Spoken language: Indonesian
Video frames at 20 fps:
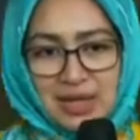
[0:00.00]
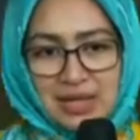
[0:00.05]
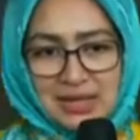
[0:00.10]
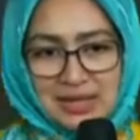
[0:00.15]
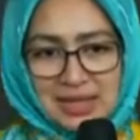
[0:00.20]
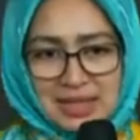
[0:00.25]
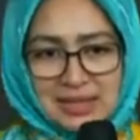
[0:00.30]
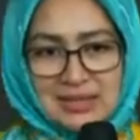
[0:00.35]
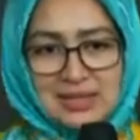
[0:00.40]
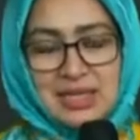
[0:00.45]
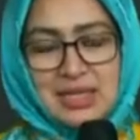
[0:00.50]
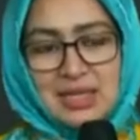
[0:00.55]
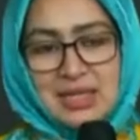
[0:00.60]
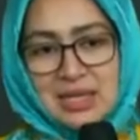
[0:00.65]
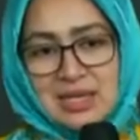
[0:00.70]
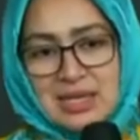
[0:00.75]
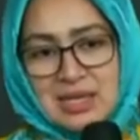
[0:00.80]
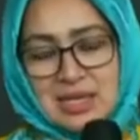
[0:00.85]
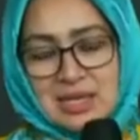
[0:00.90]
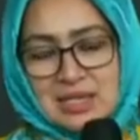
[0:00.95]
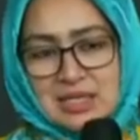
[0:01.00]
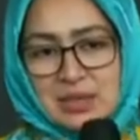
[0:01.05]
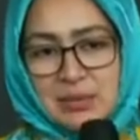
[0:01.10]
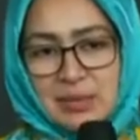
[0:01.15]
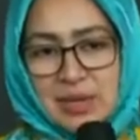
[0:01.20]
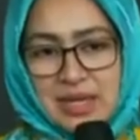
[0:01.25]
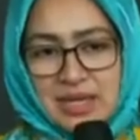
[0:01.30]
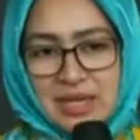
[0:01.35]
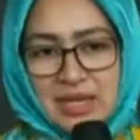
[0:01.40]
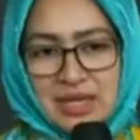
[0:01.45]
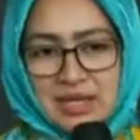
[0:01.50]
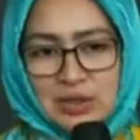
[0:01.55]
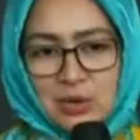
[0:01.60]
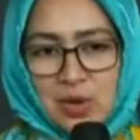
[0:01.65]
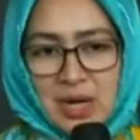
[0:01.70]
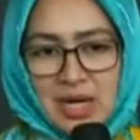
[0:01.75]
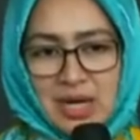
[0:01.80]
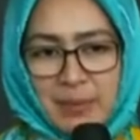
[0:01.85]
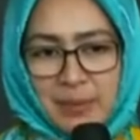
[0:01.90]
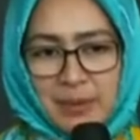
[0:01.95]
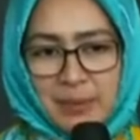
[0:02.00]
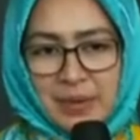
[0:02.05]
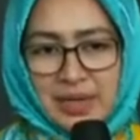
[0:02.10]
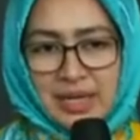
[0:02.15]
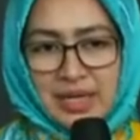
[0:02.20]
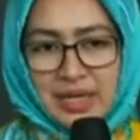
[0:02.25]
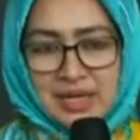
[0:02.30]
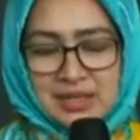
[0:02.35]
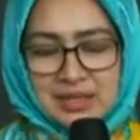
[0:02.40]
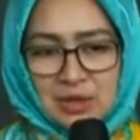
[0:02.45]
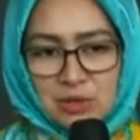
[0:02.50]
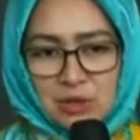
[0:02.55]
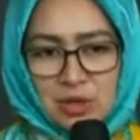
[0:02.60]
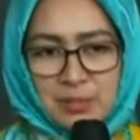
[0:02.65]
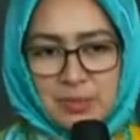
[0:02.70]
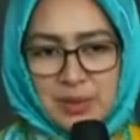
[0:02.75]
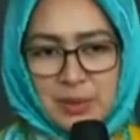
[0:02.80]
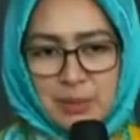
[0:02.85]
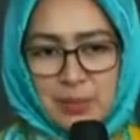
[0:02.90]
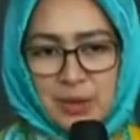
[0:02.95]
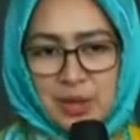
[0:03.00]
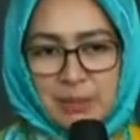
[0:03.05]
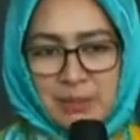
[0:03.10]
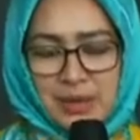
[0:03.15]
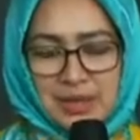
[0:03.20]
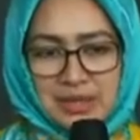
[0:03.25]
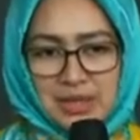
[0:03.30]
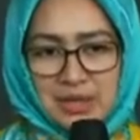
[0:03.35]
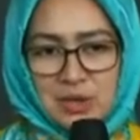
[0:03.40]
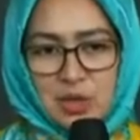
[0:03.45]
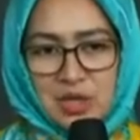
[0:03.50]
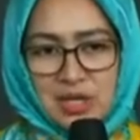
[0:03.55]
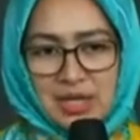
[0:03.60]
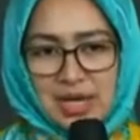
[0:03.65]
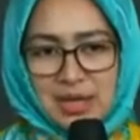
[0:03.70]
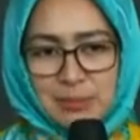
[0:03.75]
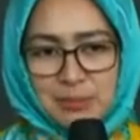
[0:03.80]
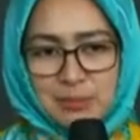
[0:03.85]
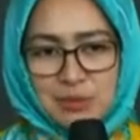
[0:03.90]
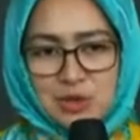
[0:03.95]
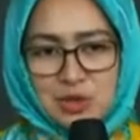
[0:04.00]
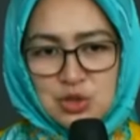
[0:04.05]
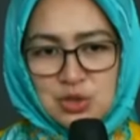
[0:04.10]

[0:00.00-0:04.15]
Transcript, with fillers: Golkar Tangsel sebagai ketua KPPG Kesatuan Perempuan Partai Golkar